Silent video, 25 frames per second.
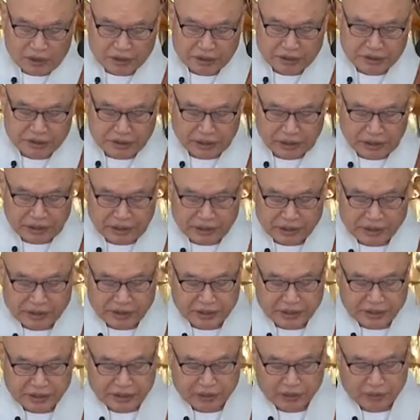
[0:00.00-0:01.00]
그때
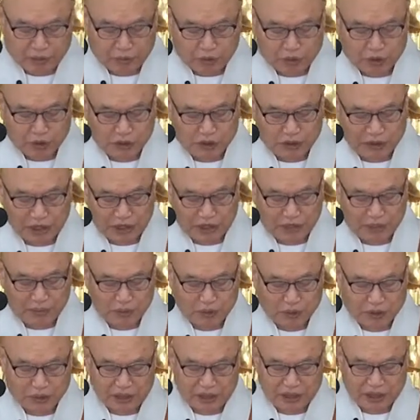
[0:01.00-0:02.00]
일체처 무수사리
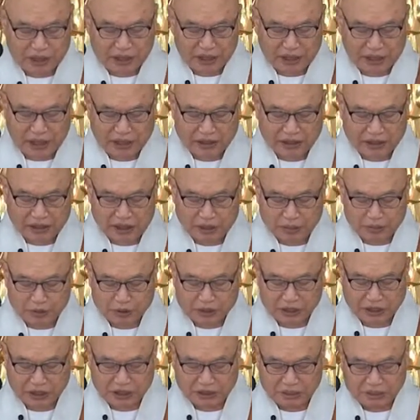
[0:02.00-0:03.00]
보살이 각각
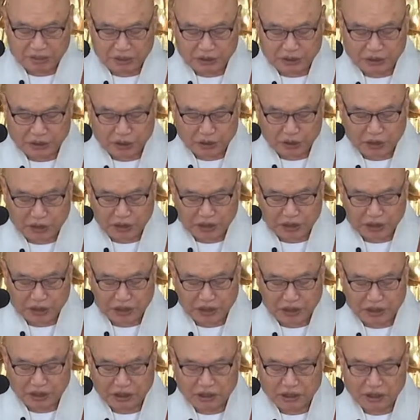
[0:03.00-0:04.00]
부처님
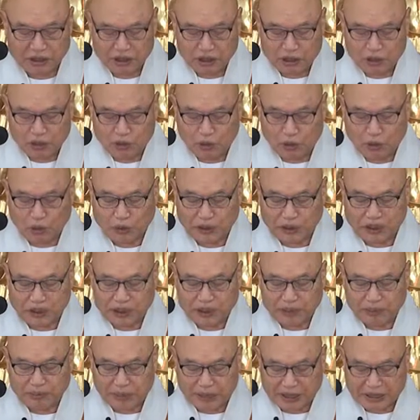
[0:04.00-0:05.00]
처소에서 어,
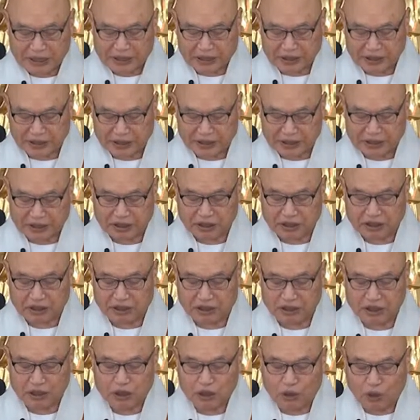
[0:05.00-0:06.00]
동시
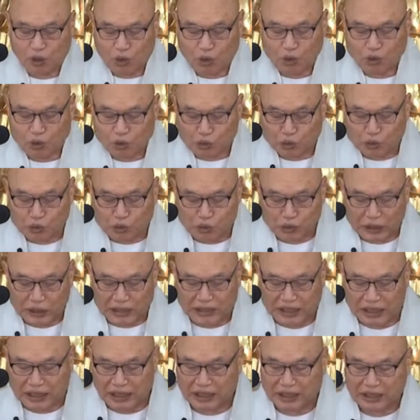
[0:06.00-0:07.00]
발생해서 온
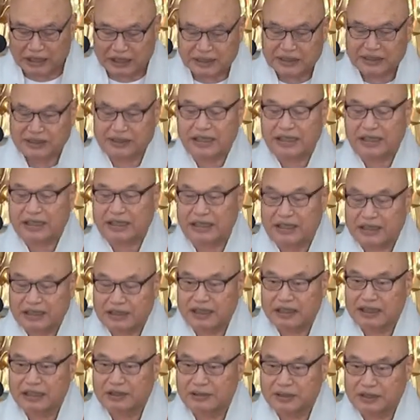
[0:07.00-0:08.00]
우주가 다 같이
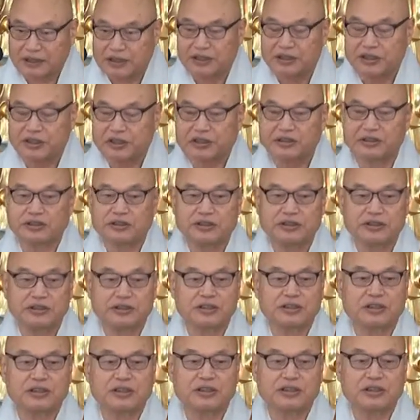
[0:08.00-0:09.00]
이야기한다 이 뜻이요.
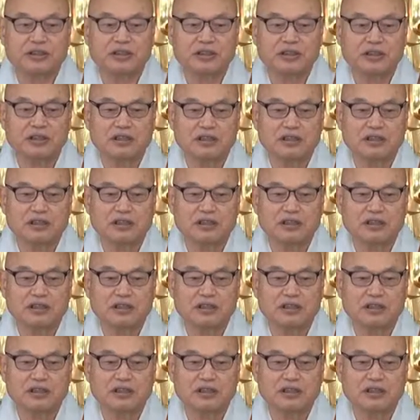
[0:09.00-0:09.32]
어.